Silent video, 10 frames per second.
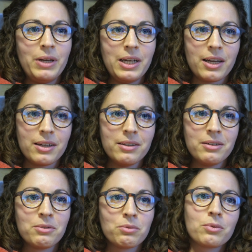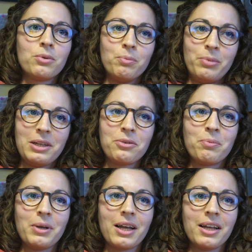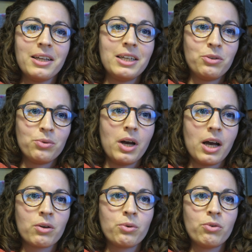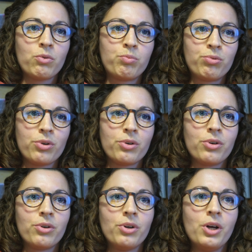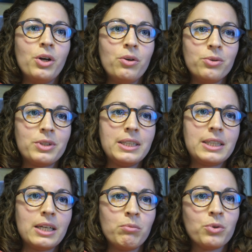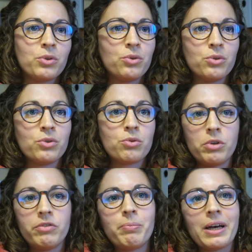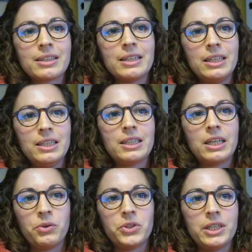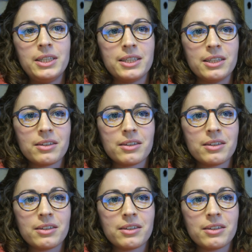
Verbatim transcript: pèlerin, donc le pèle de pèlerin, et de Argos pour euh, le système de suivi par satellite qui est utilisé.